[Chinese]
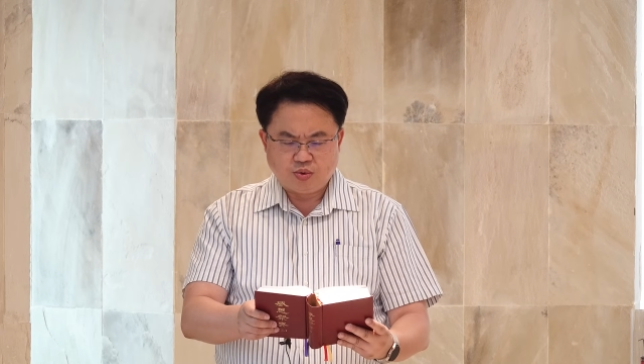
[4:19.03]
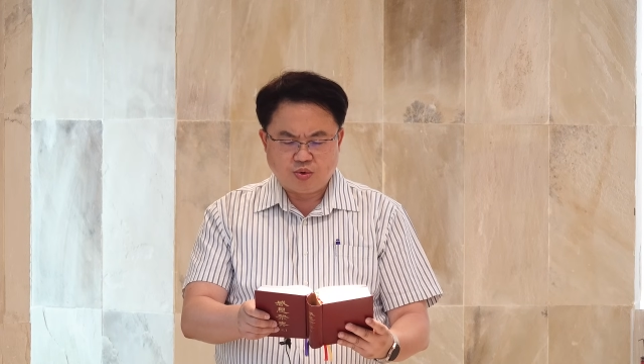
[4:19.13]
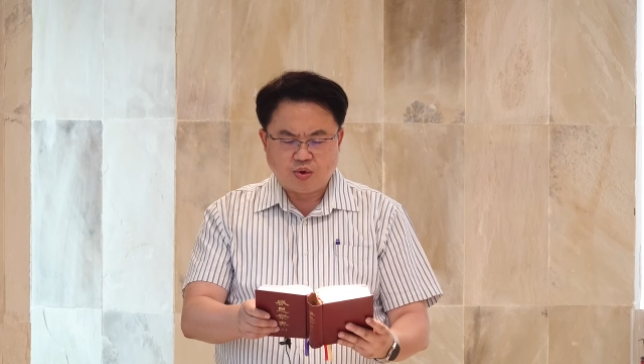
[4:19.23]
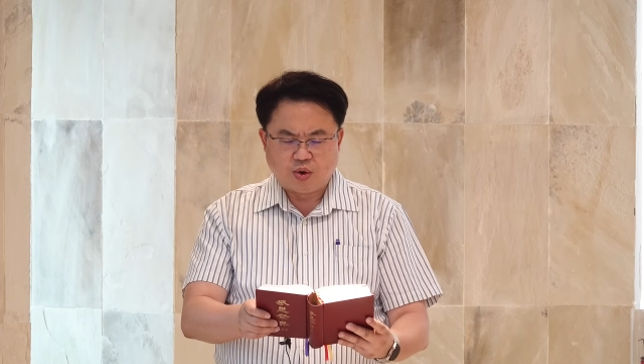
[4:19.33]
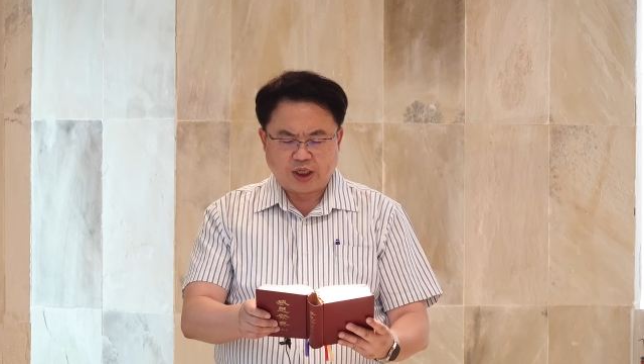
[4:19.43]

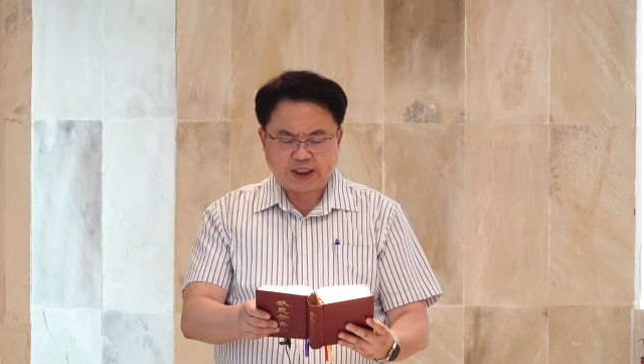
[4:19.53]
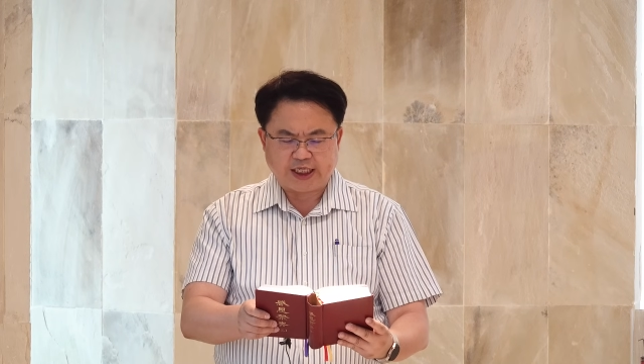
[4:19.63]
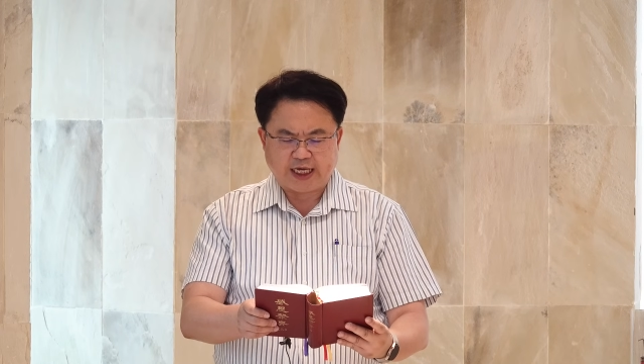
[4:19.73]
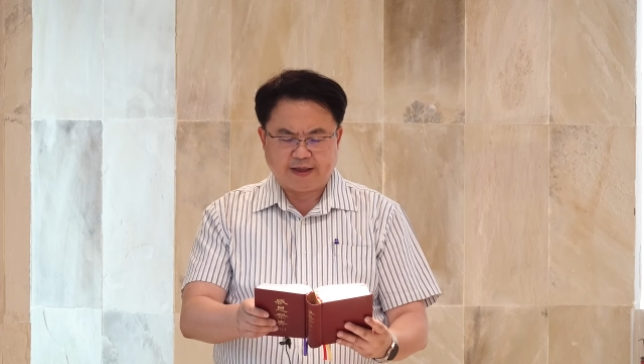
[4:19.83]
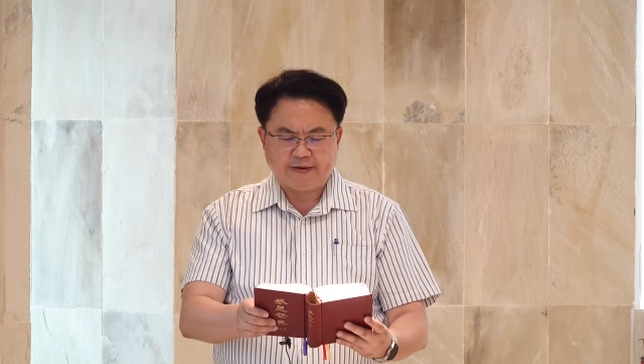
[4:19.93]
火
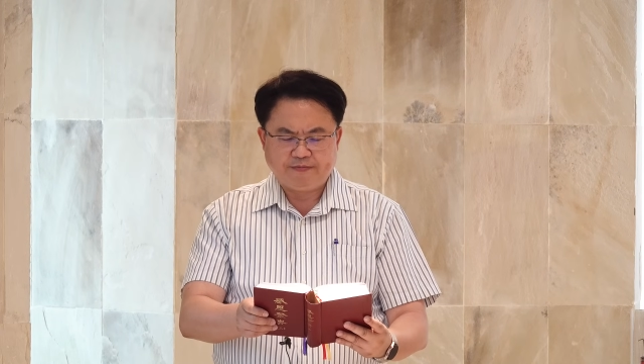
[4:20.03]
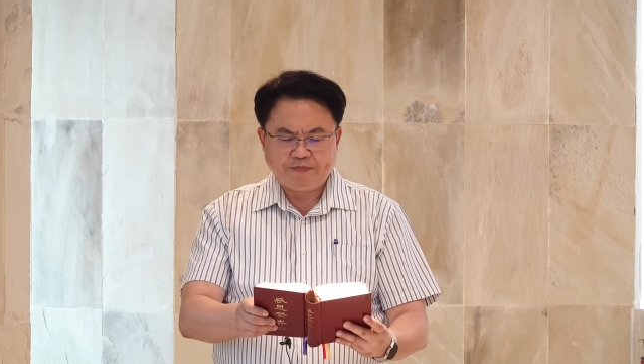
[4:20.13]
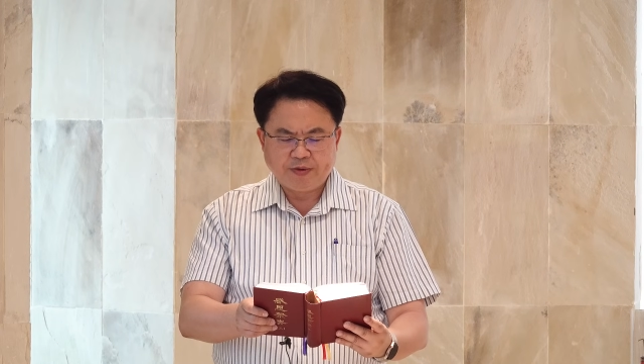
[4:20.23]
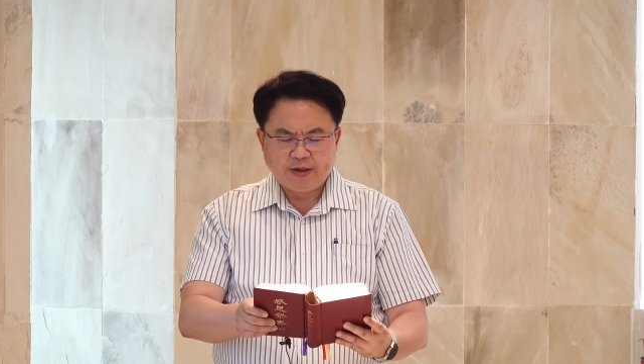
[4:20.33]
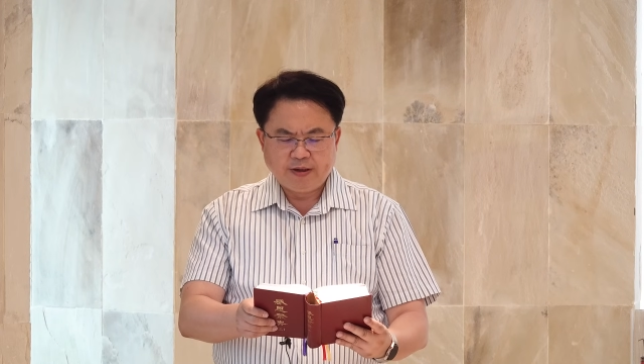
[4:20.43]
箭，
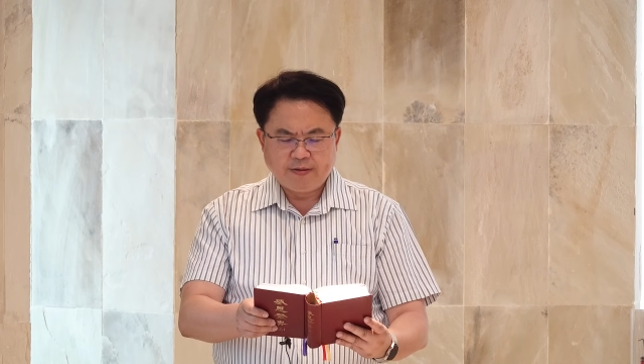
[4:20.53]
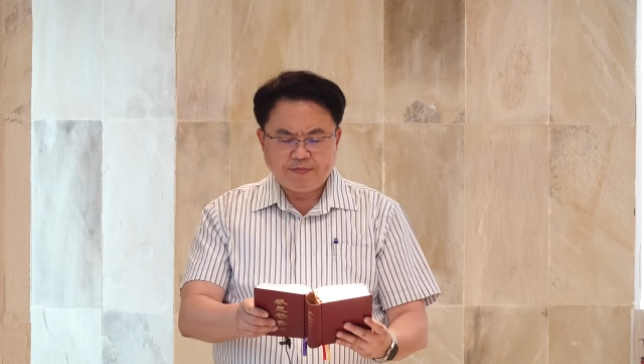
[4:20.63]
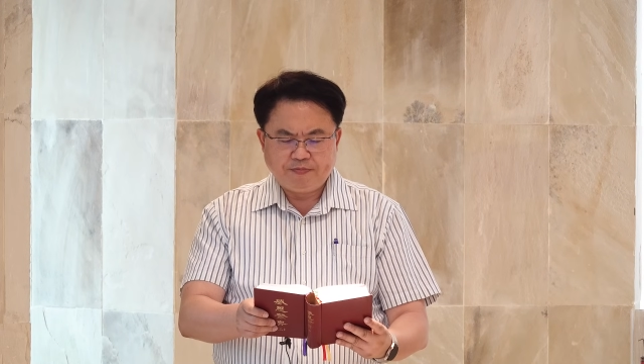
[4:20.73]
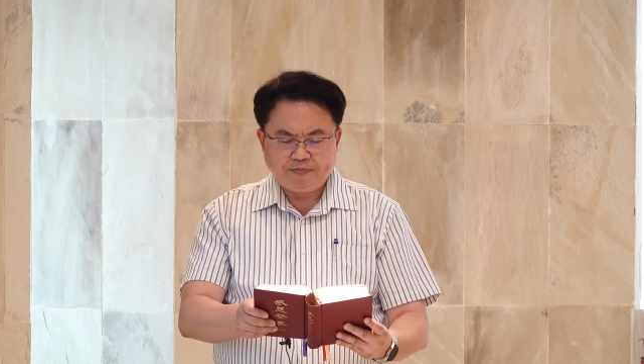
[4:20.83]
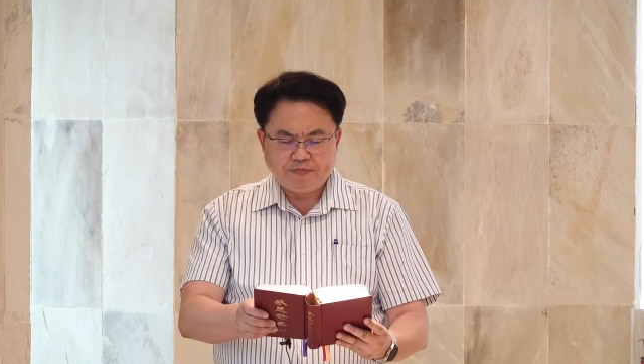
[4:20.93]

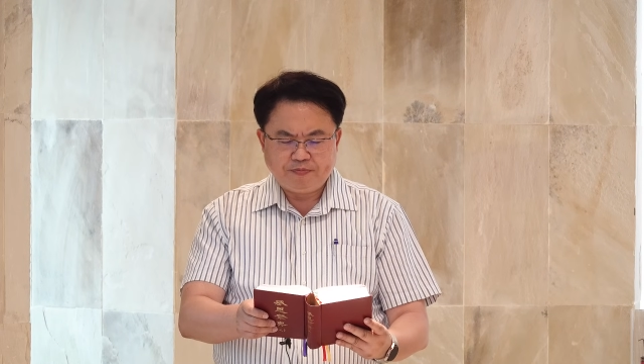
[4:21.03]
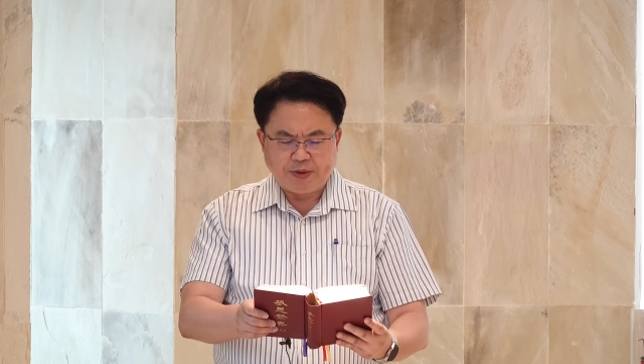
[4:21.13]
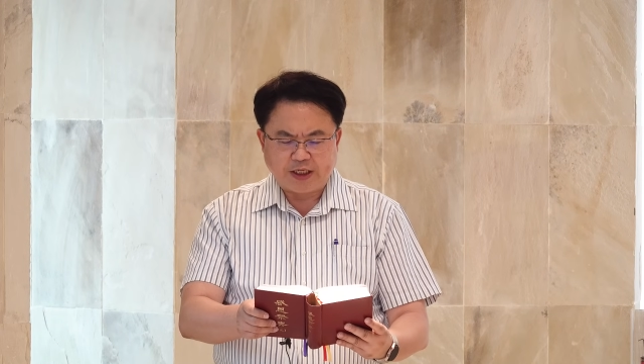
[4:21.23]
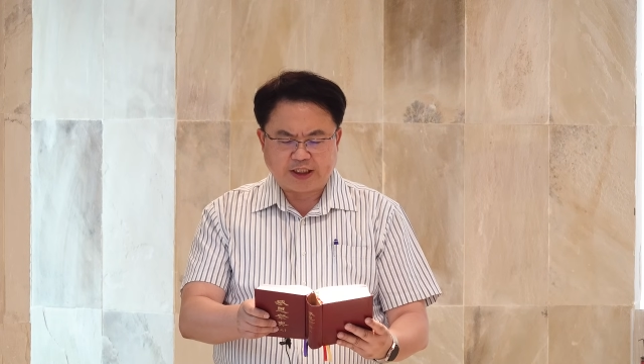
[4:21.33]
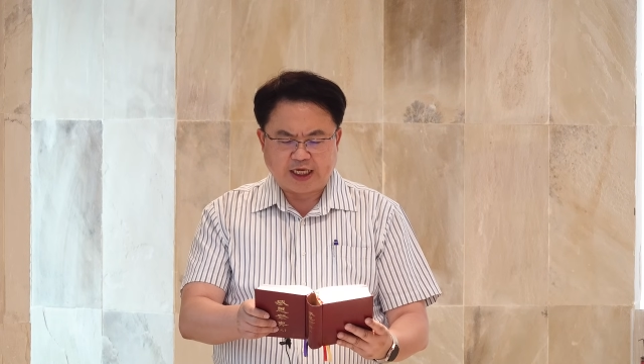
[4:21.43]

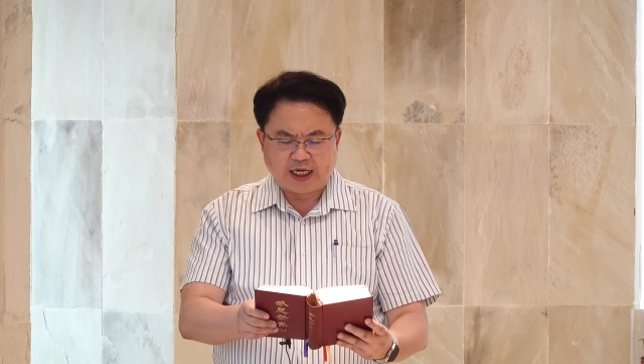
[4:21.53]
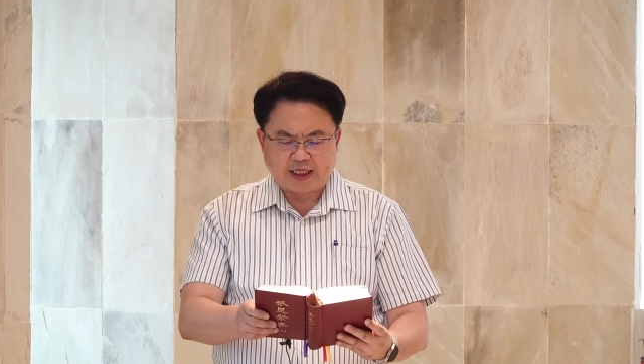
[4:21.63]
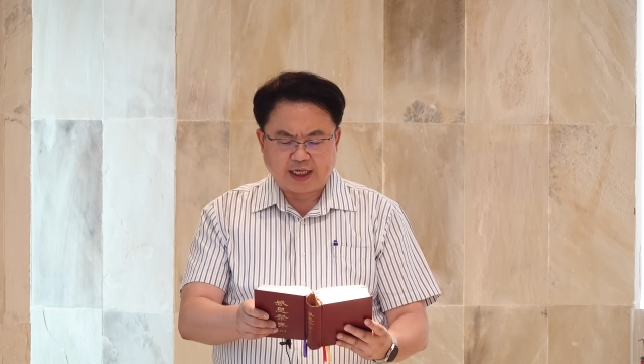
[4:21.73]
并且